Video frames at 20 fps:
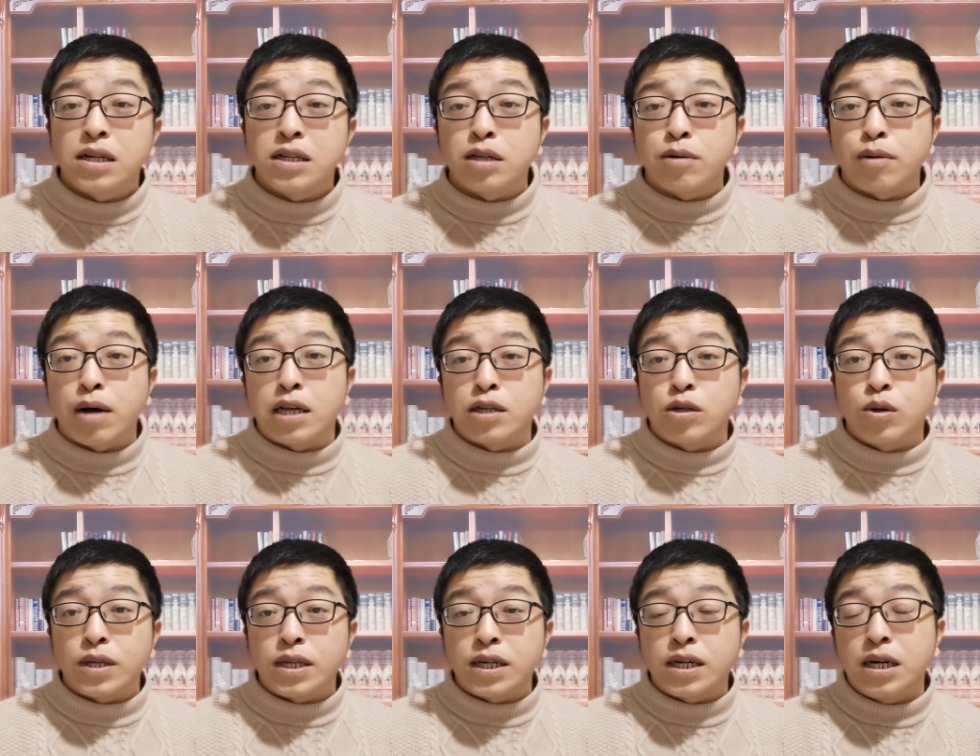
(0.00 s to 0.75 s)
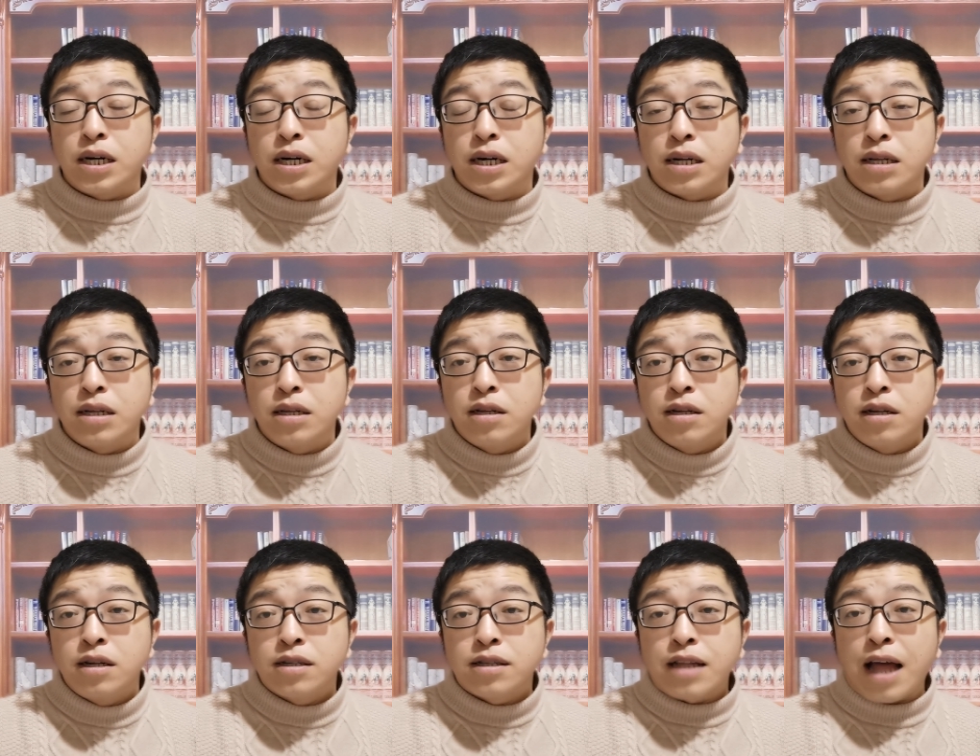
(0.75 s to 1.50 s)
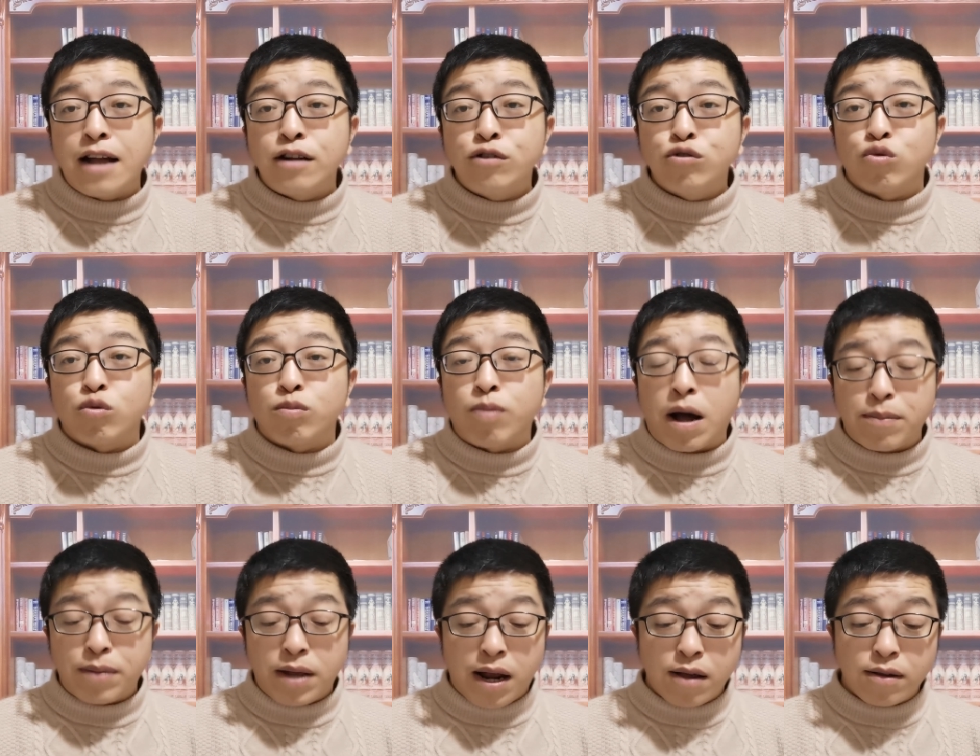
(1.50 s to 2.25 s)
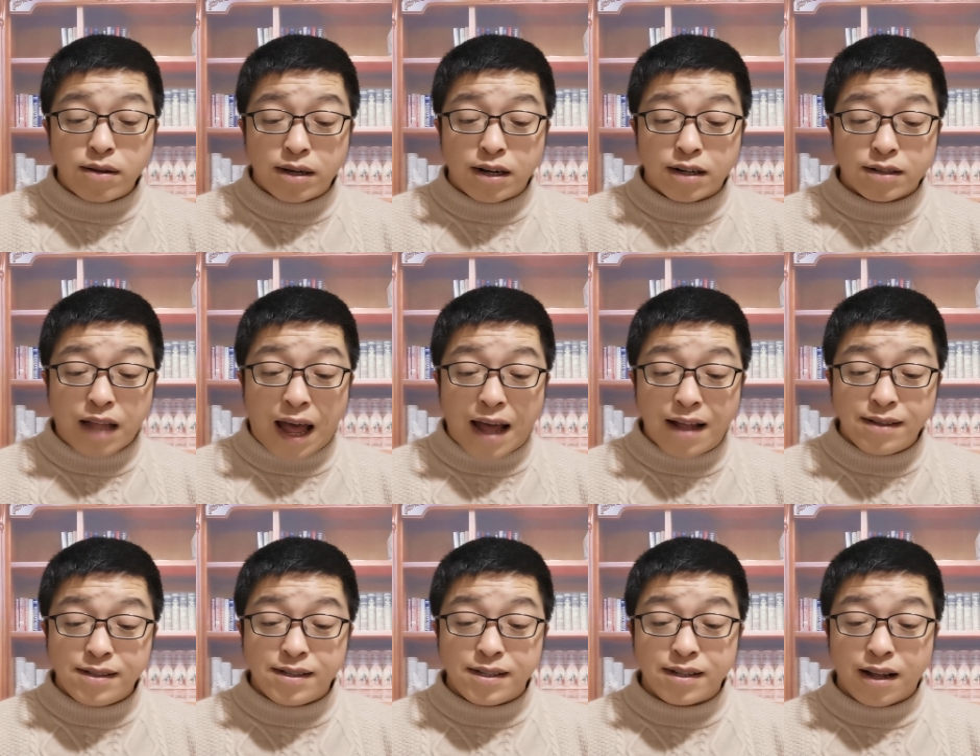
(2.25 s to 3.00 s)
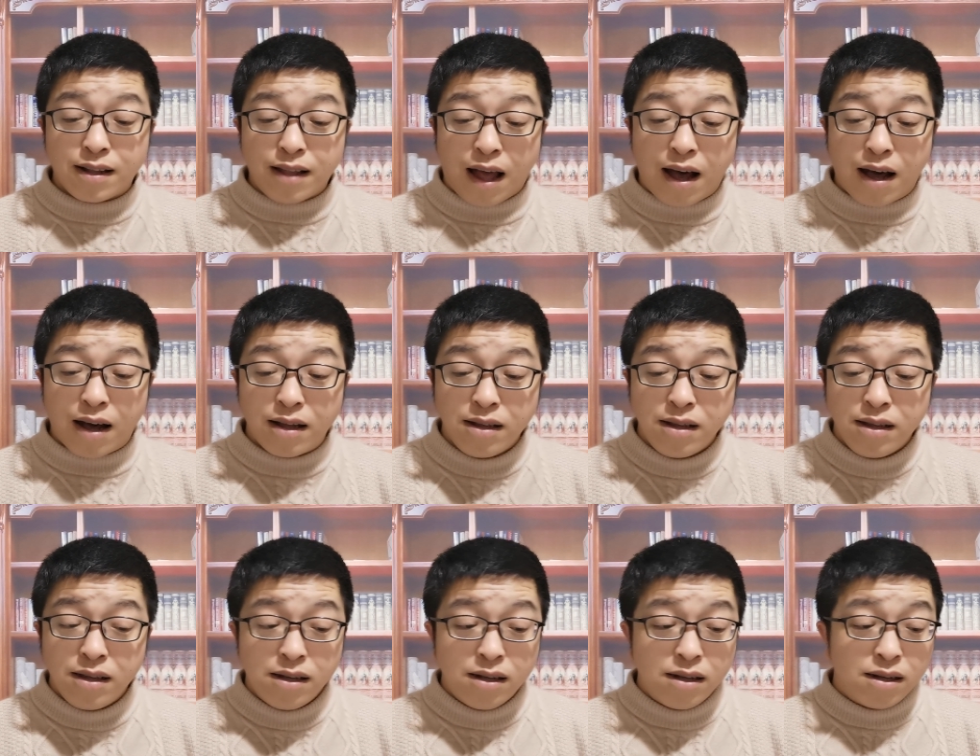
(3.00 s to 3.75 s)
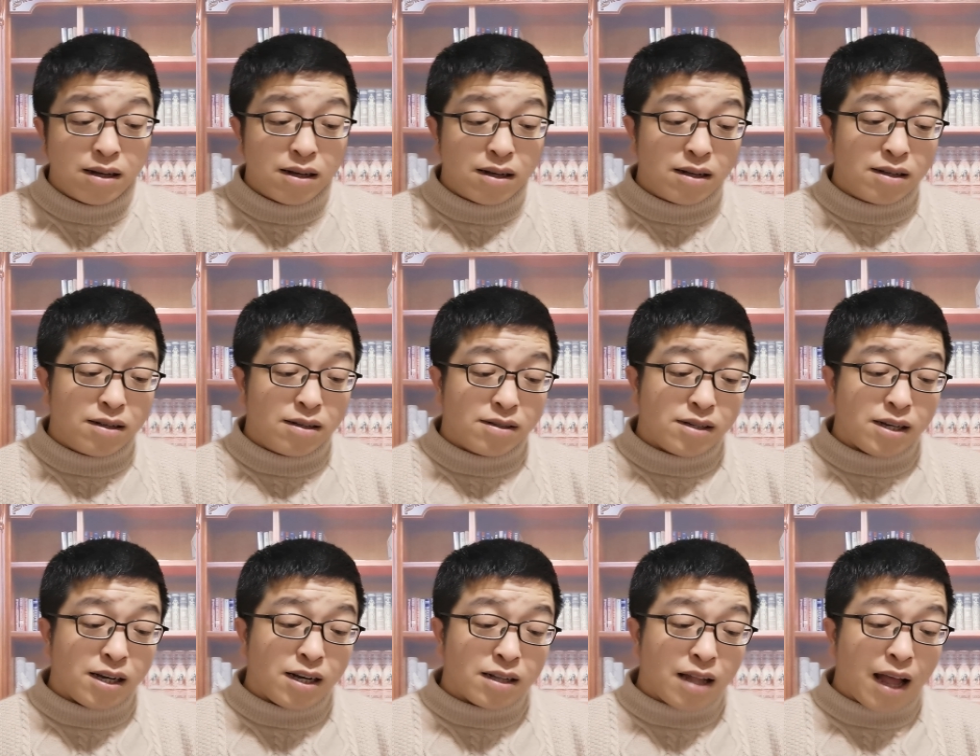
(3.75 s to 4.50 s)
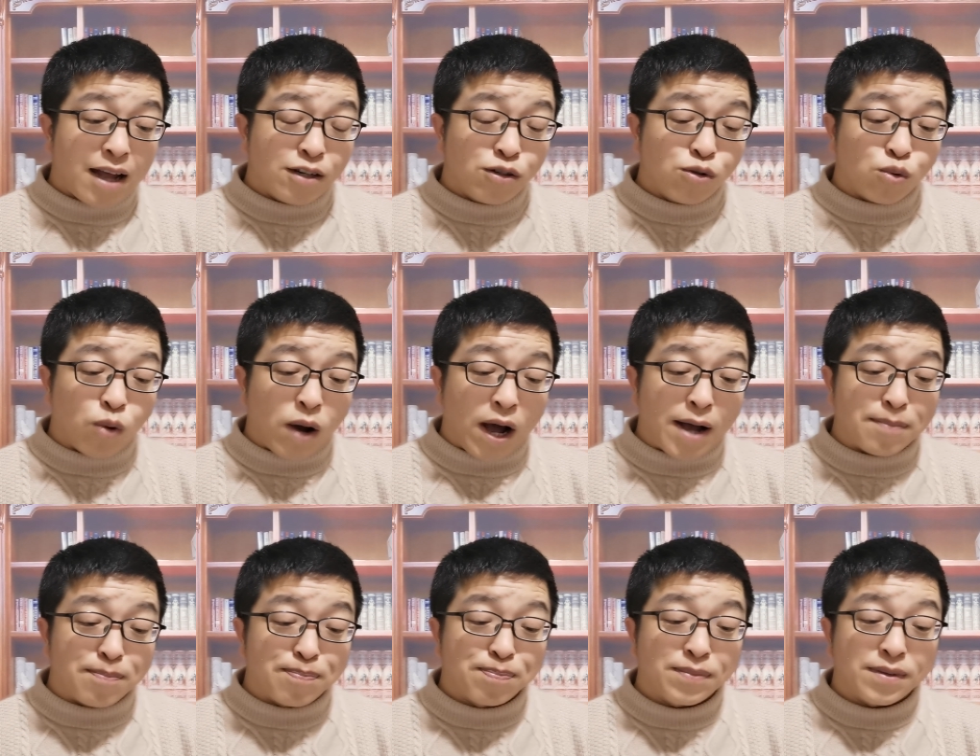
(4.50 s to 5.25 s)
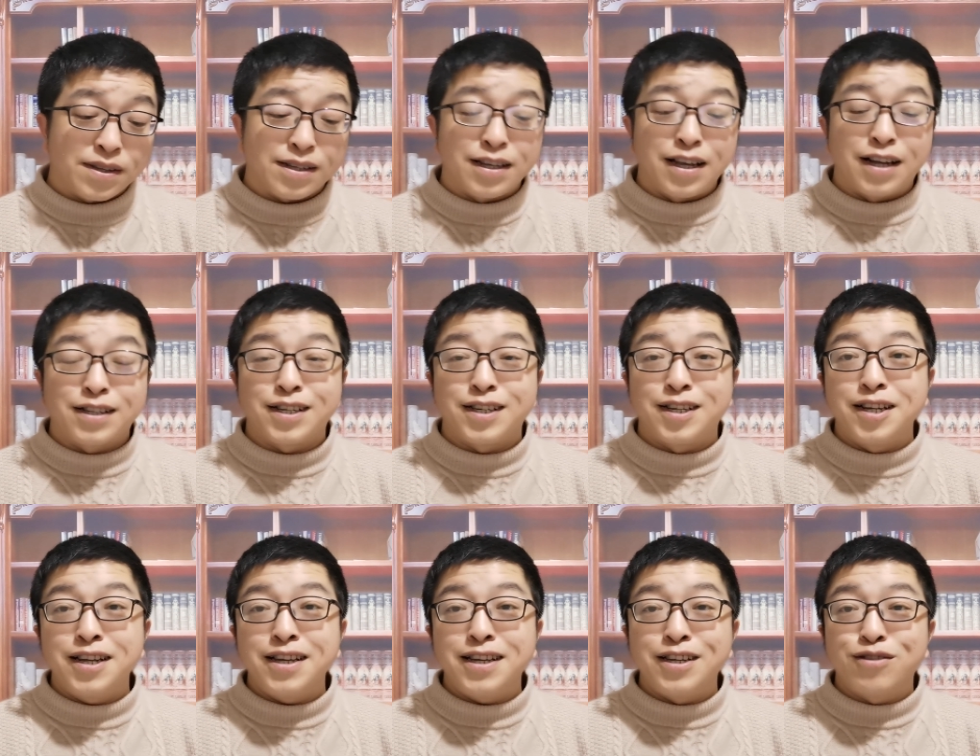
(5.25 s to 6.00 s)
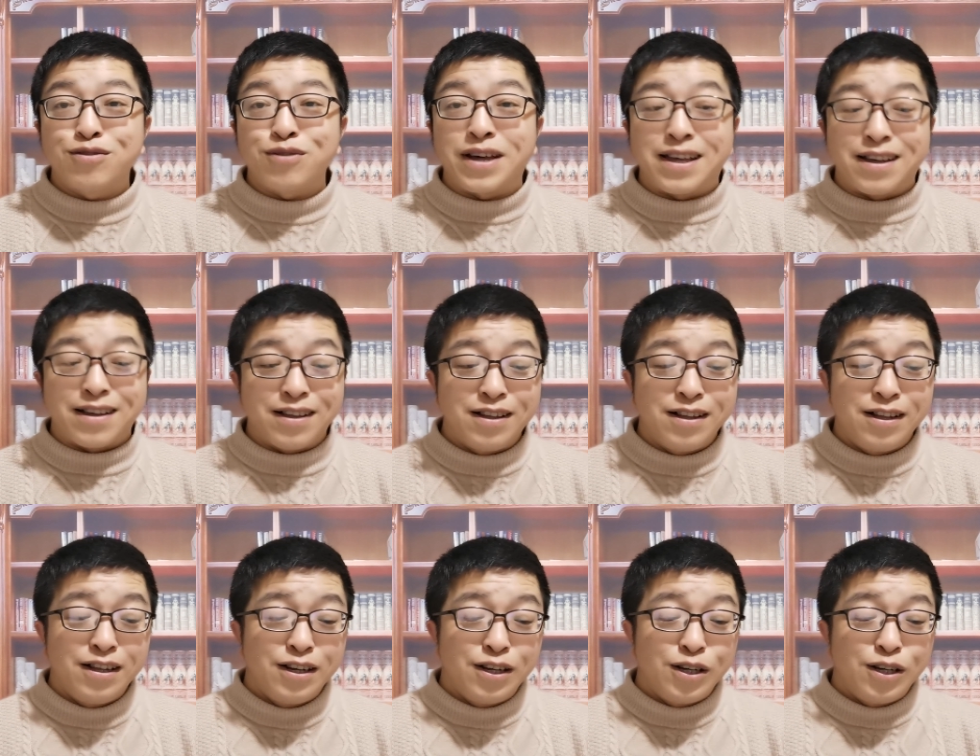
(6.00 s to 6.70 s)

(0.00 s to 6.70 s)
对吧？有一个摊主旁边还有一个弹吉他的啊，呃，这个摊主啊也提了一嘴，